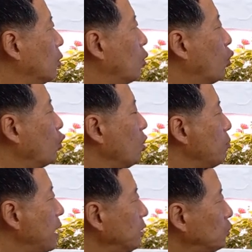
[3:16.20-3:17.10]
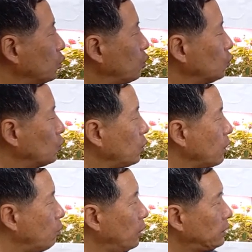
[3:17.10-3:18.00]
고려 말 조선
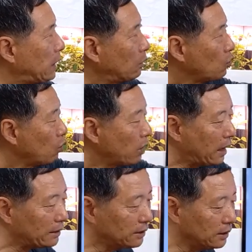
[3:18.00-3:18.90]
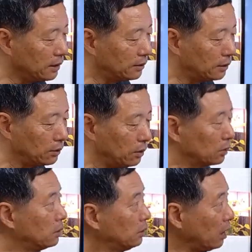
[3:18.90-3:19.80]
초에 월당공 가승이
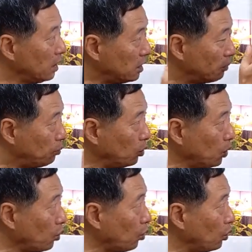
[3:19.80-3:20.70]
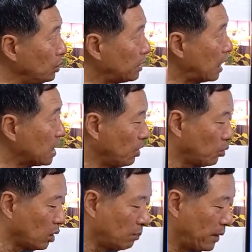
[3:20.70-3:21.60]
있었어요. 그게 이제 뿌리로 이
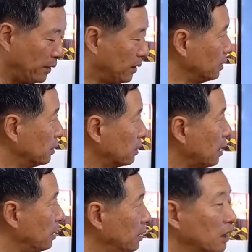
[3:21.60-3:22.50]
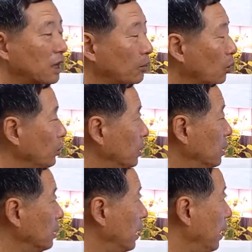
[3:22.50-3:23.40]
강의보가 만들어졌다 이렇게 보고
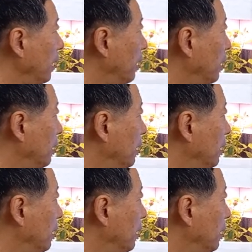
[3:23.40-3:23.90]
있는데